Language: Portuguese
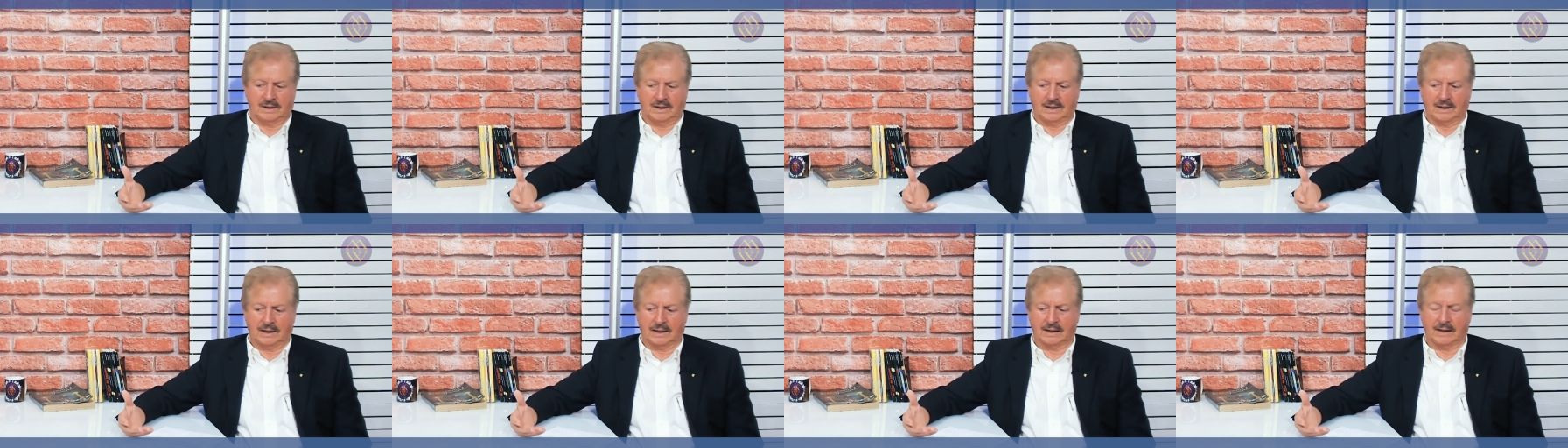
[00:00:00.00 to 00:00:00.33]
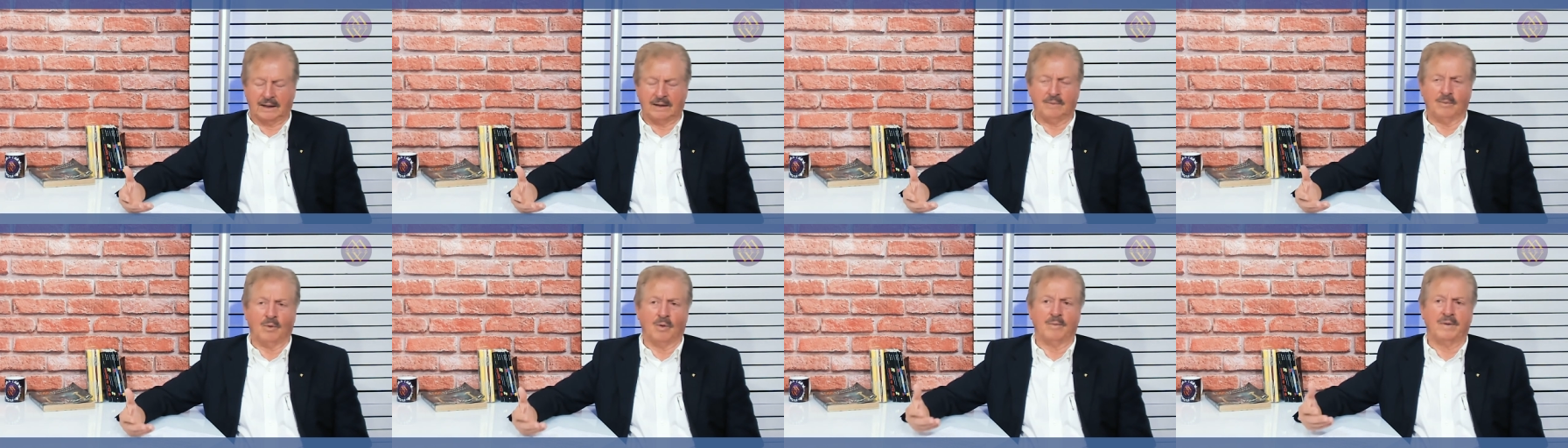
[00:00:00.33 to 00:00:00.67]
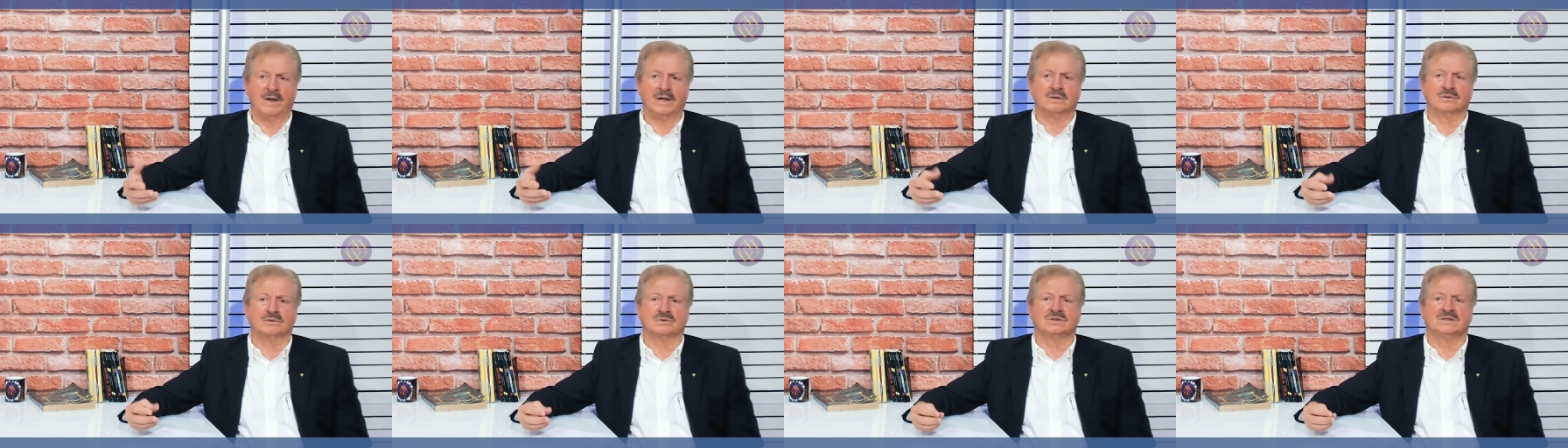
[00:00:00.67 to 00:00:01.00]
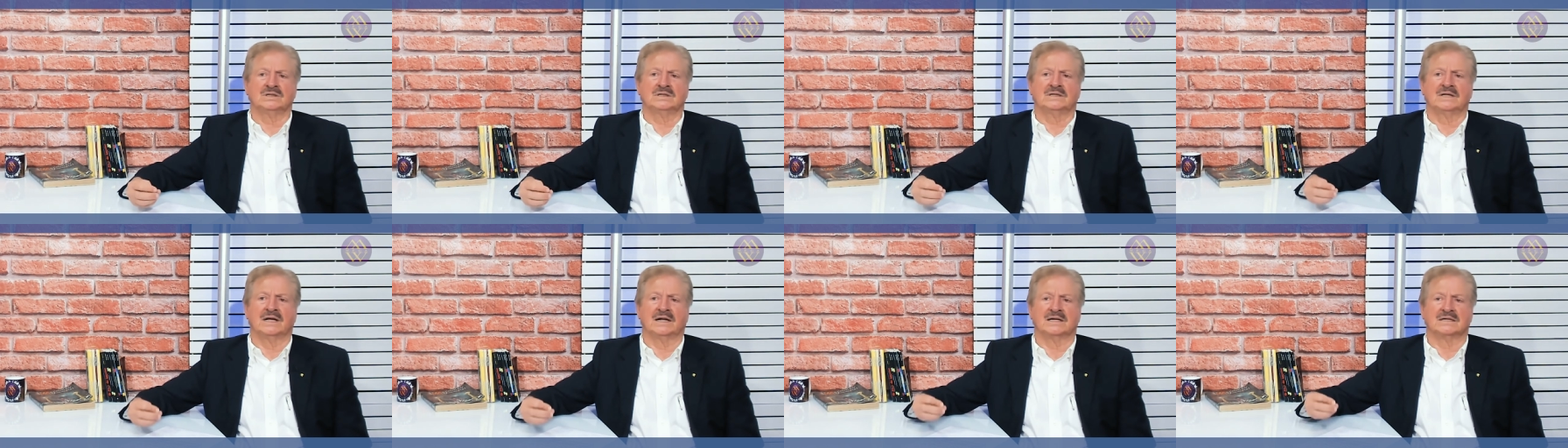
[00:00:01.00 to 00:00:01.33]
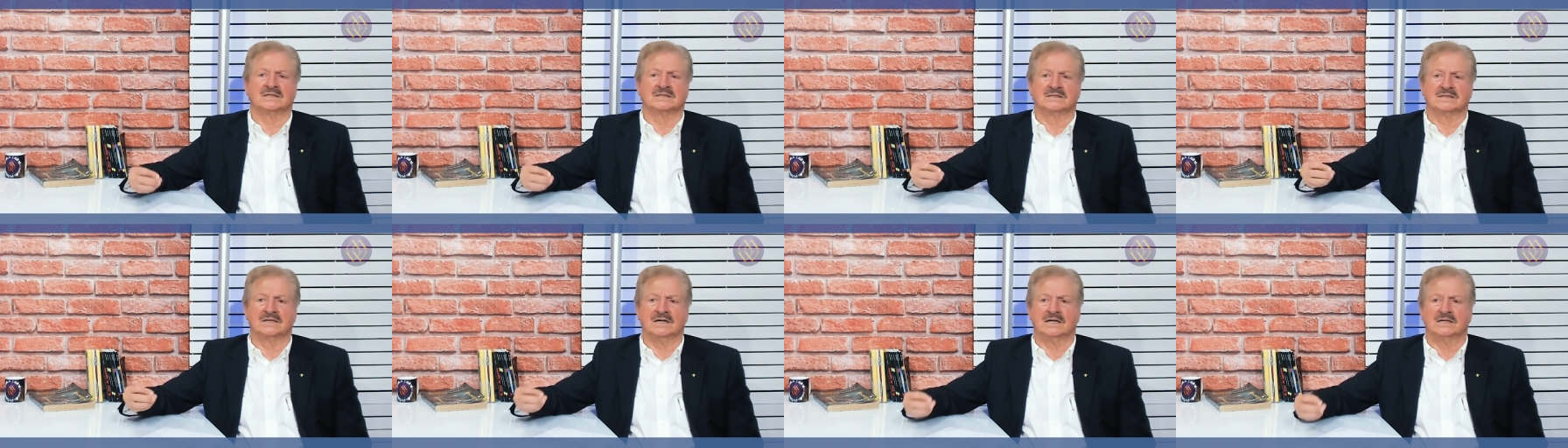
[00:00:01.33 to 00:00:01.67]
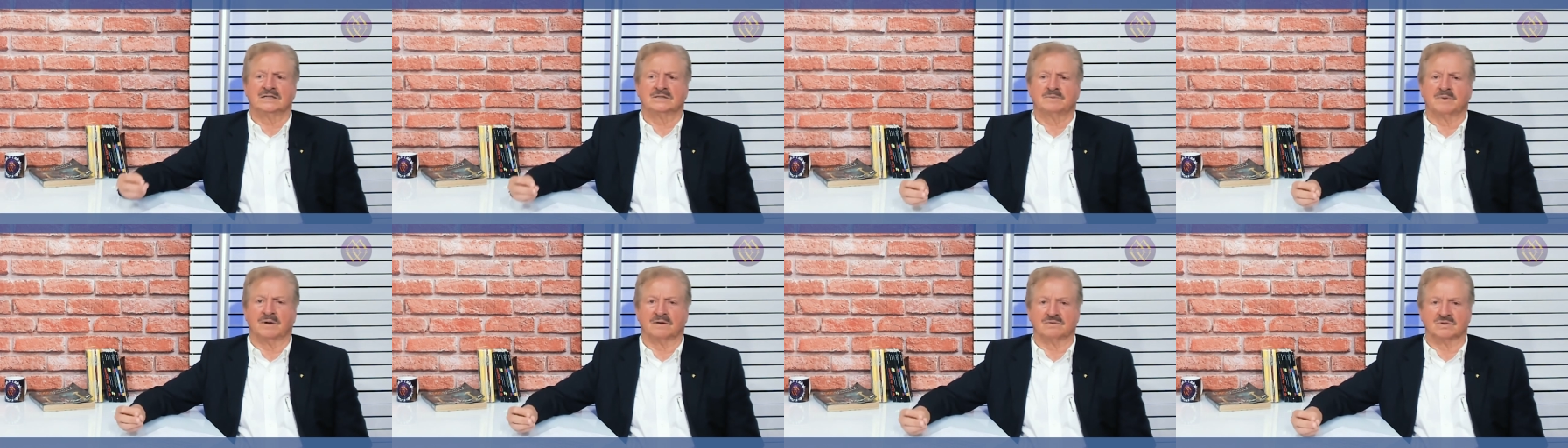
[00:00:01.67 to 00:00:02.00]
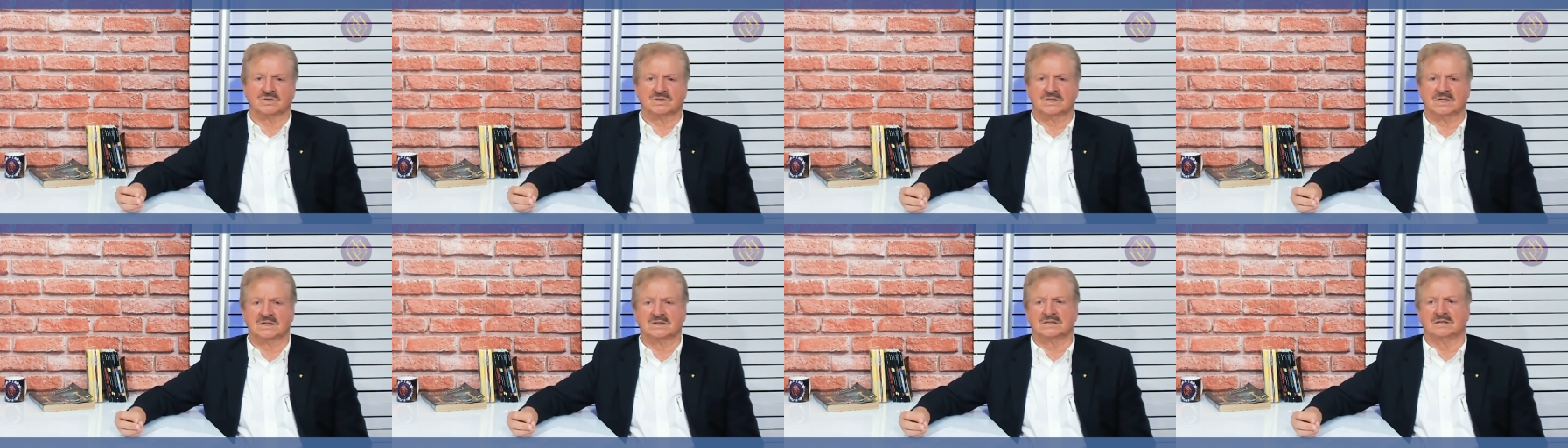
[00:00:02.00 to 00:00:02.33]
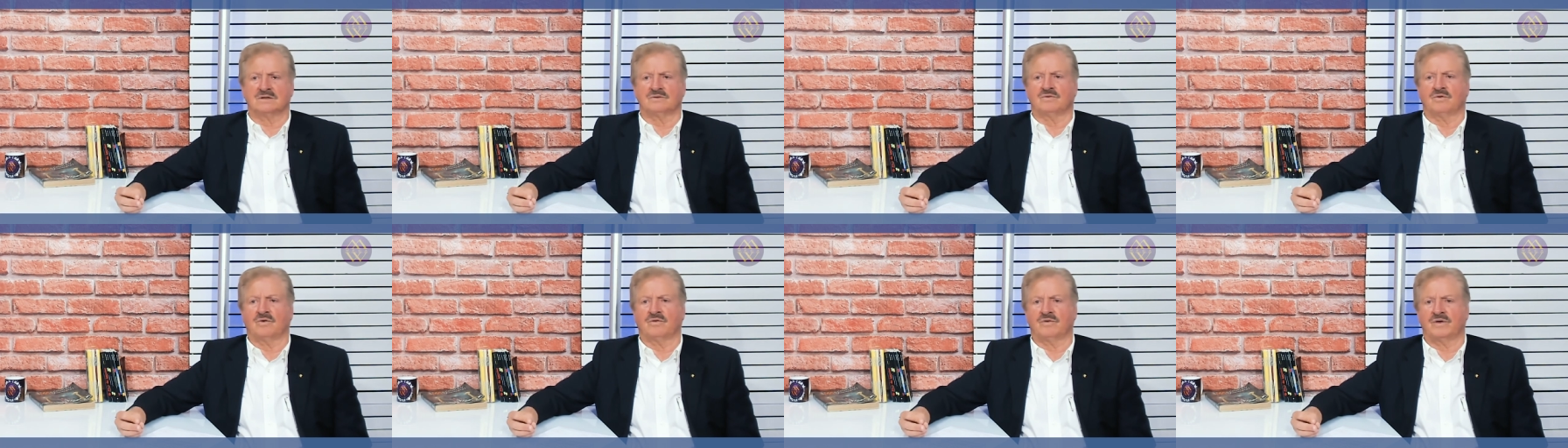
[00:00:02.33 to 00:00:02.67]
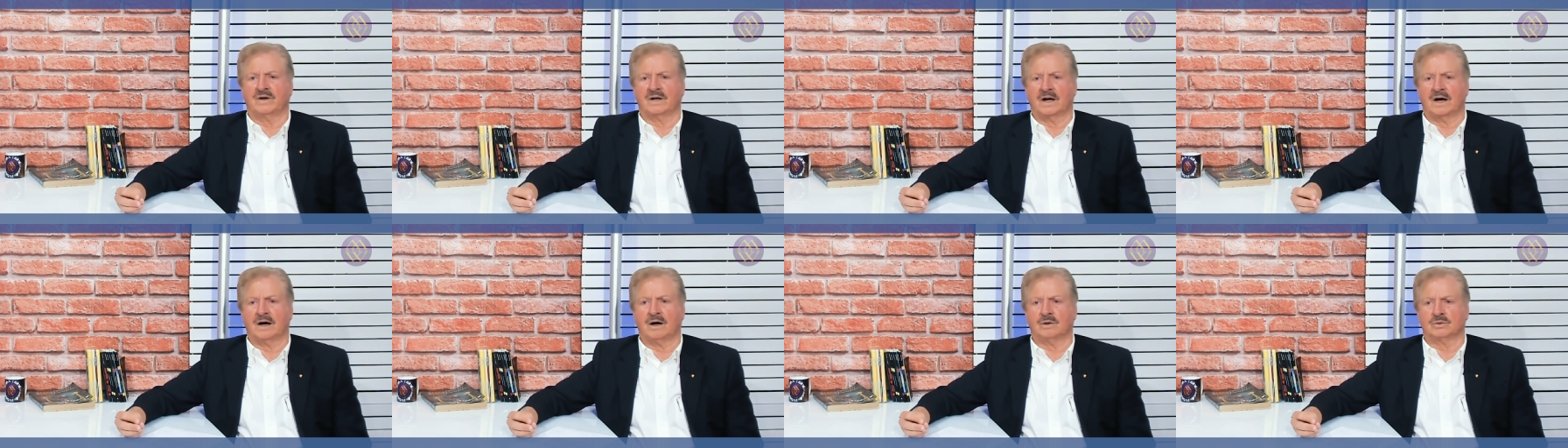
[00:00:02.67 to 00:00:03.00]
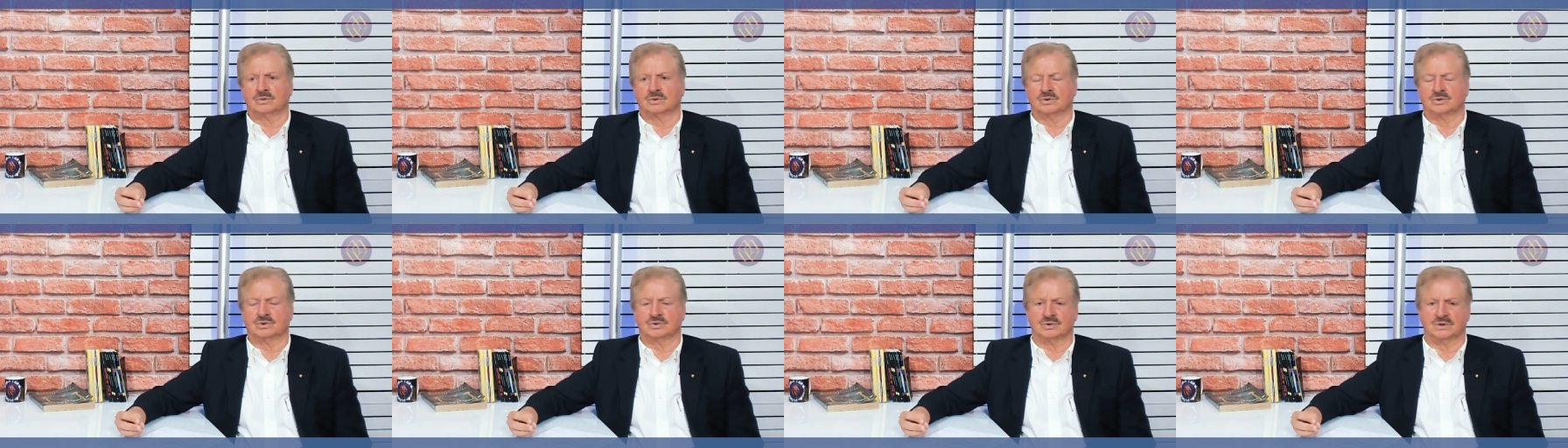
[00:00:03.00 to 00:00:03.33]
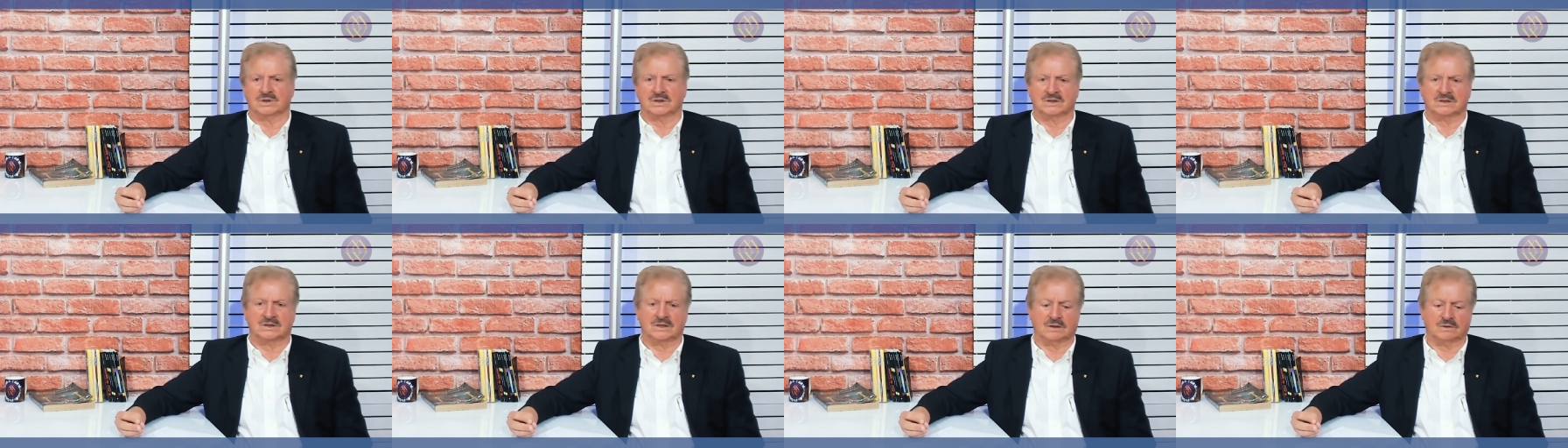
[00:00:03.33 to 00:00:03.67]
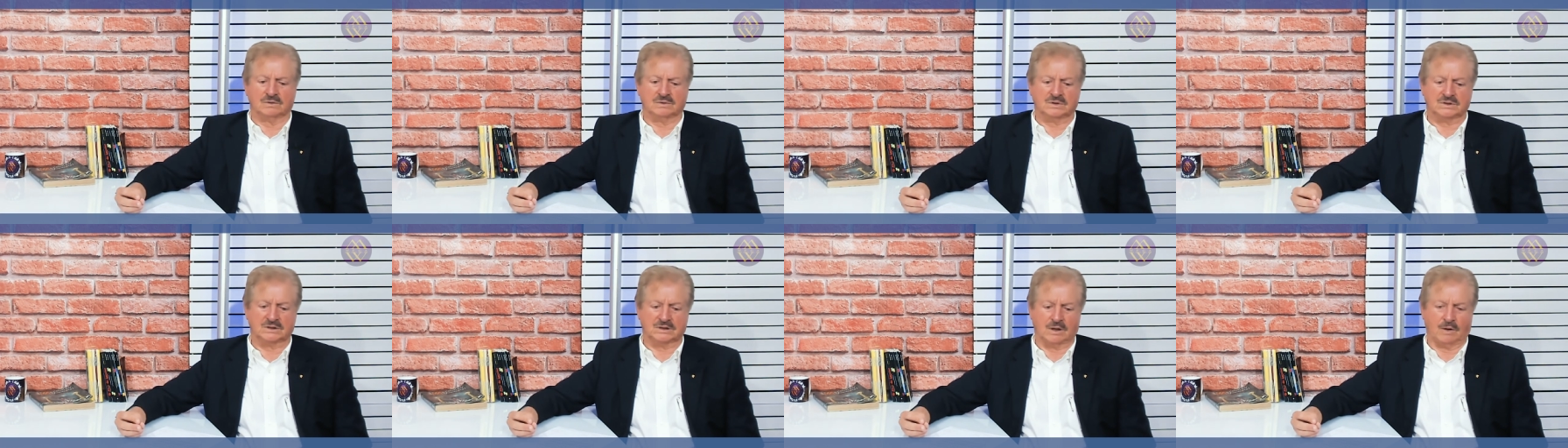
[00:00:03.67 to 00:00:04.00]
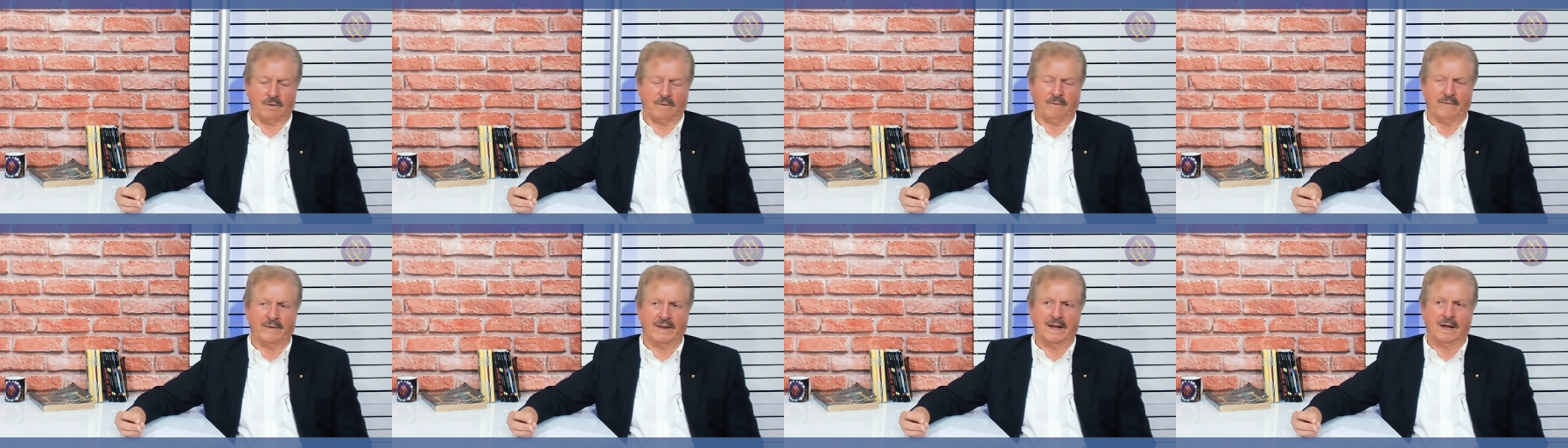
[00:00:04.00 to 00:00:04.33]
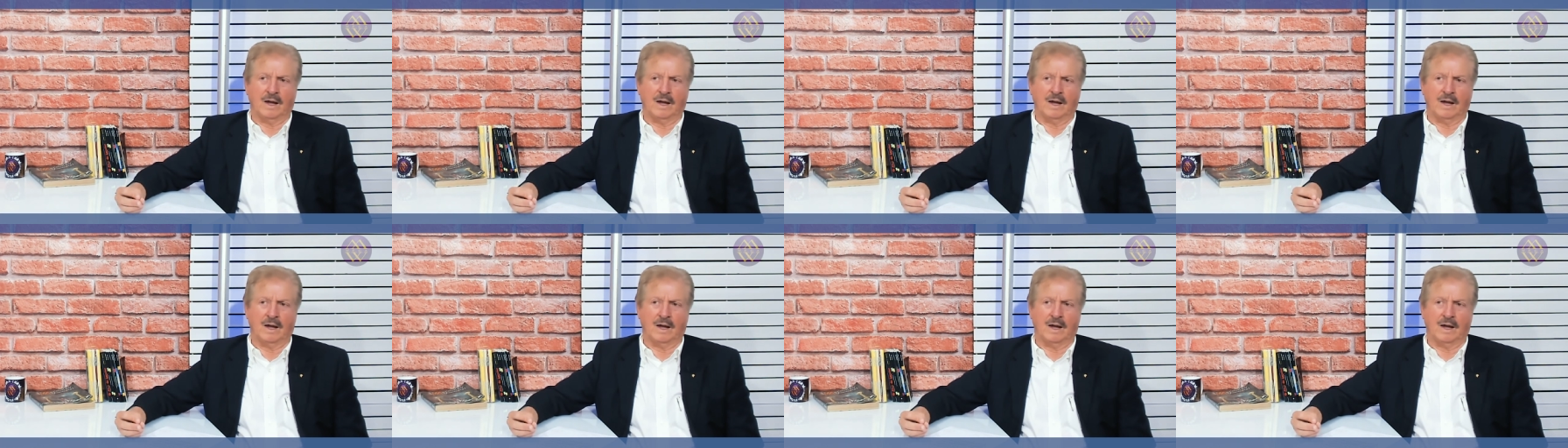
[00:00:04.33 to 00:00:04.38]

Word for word: E, momentos interessantes para você desenvolver a autossugestão são